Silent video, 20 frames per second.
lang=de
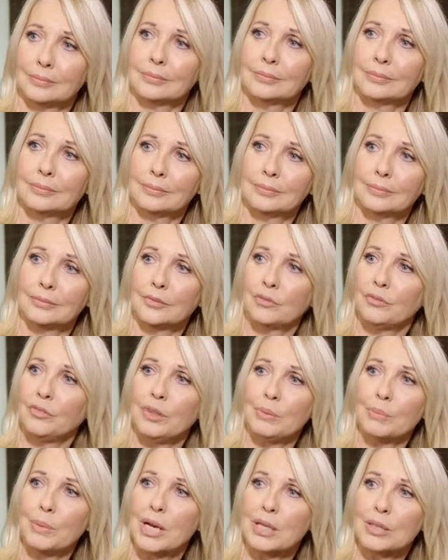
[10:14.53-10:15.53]
zusammen.
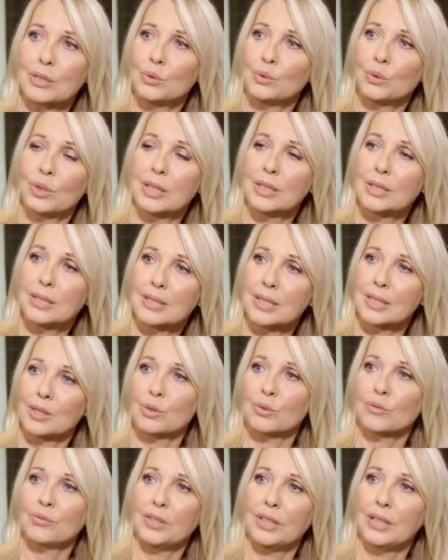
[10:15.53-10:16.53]
Wie machst du das?
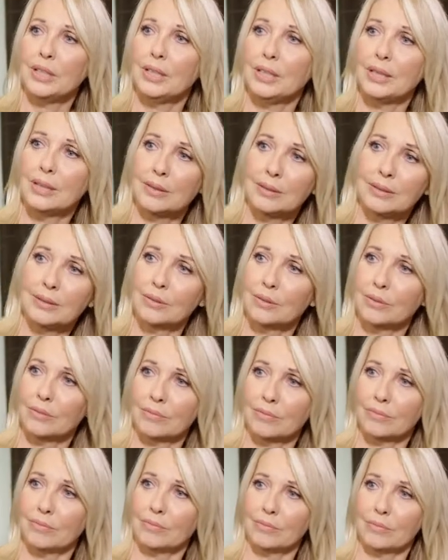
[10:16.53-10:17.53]
Also wie äh,
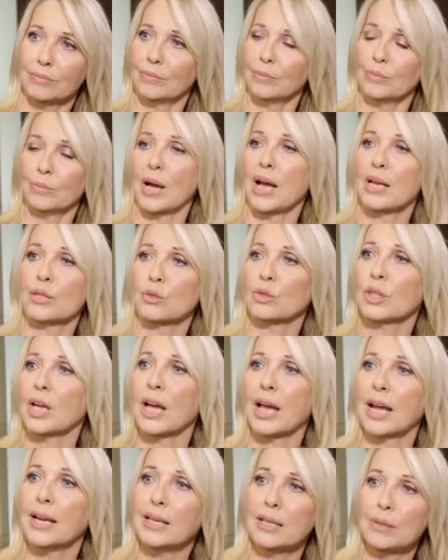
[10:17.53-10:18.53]
hast du da
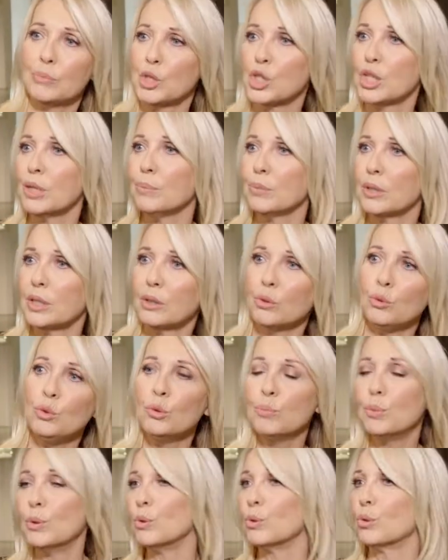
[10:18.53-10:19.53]
eine bestimmte
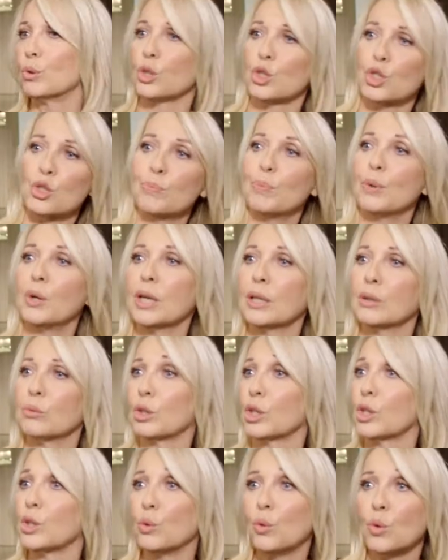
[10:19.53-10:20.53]
Übung oder Sport
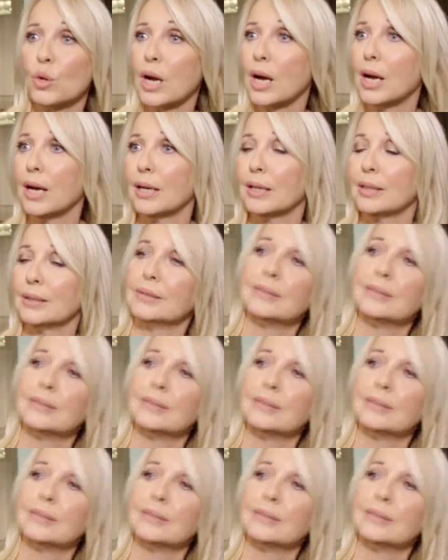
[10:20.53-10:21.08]
oder Yoga?